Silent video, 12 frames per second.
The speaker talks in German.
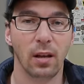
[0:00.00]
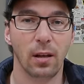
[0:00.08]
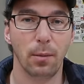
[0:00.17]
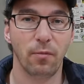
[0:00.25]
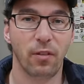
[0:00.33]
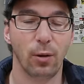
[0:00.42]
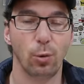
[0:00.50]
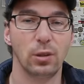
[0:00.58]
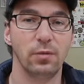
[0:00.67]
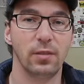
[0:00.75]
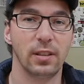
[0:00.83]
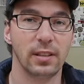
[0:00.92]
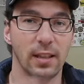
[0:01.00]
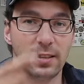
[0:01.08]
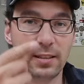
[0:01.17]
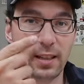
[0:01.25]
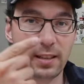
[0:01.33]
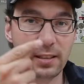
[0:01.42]
ähm, verlosen wir das
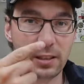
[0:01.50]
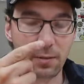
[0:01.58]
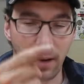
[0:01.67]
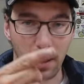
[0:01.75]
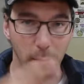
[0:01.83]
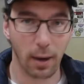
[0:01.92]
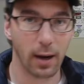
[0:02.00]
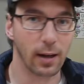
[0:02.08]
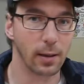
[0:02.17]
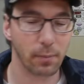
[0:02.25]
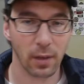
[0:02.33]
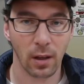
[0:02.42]
Ganze gleich zweimal.